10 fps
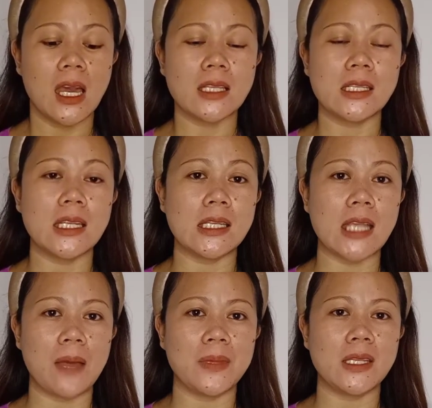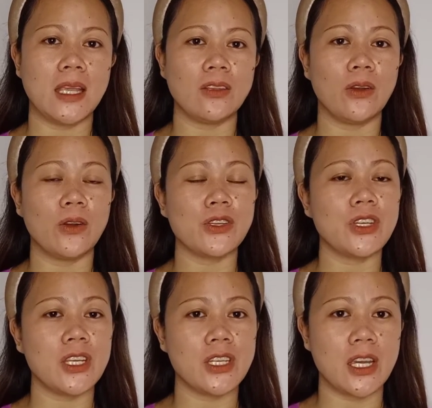sinasabi sa inyo o
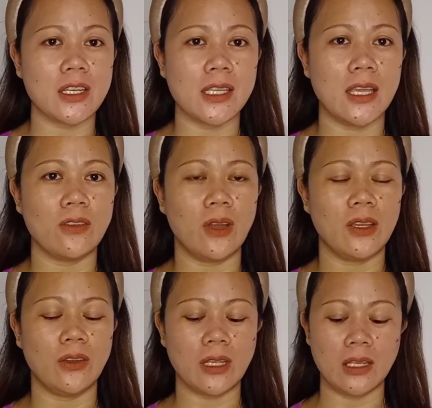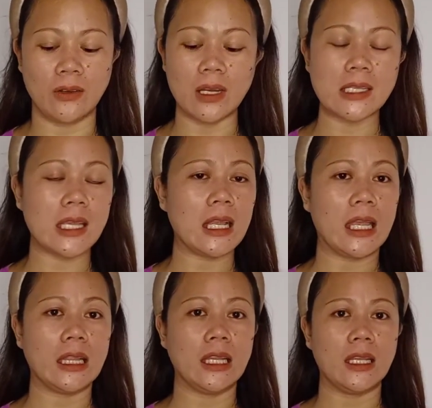sinishare sa inyo ngayon, no? Kasi
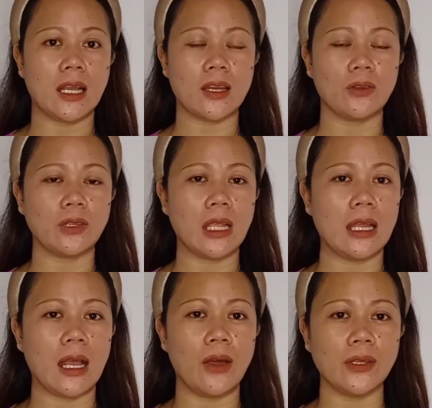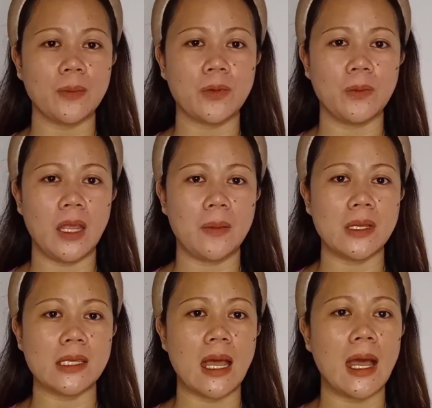lately, nagkaroon talaga ako ng
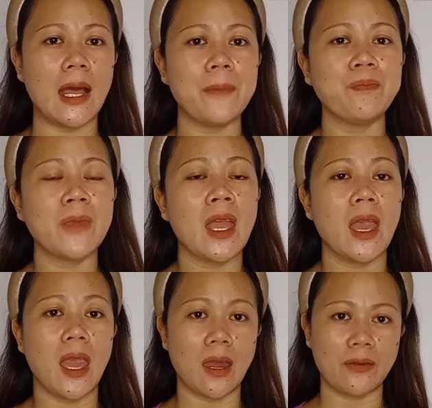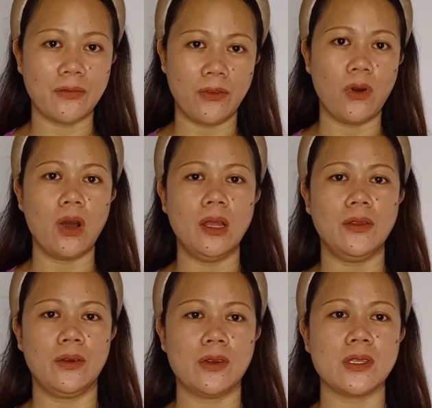problema sa hair fall,
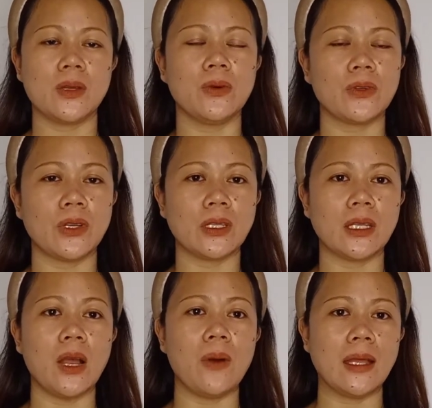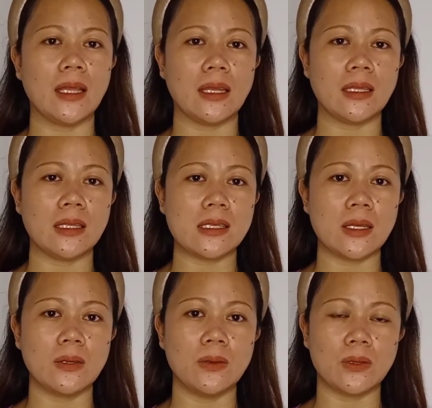no? Siguro, gawa na rin
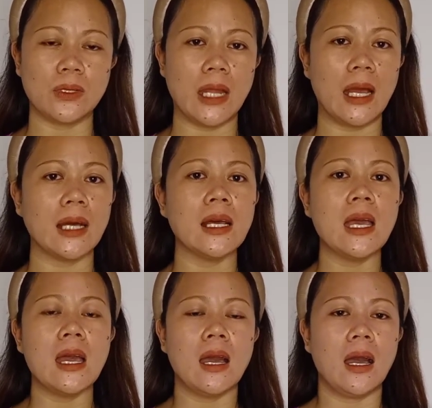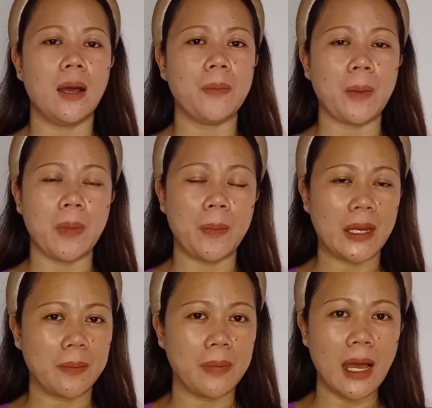siguro ng uh,
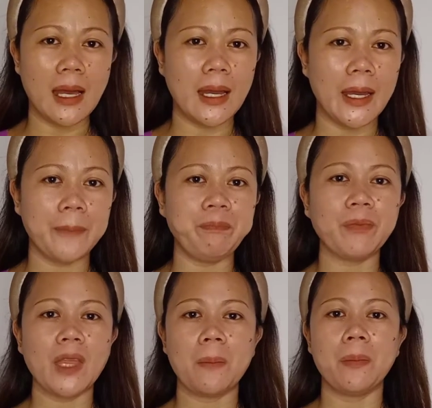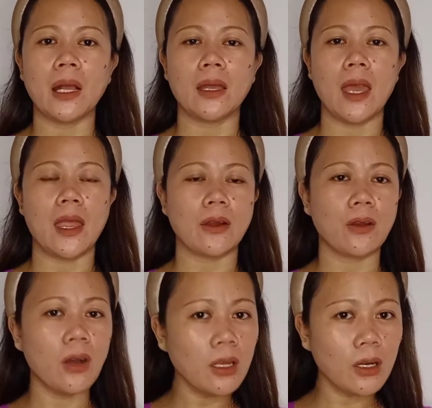pagpapariban, pag-hair
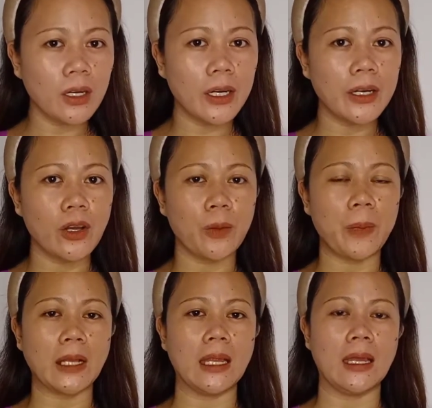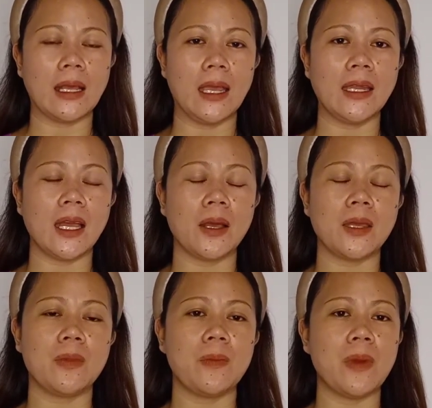color, o paglalagay ng
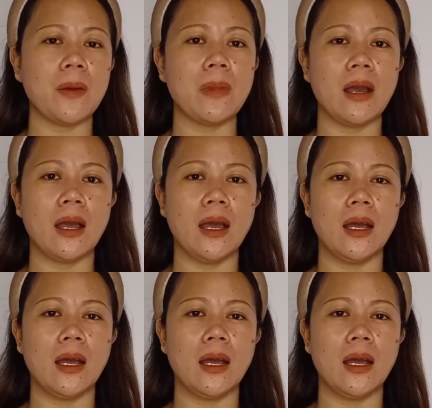iba pang mga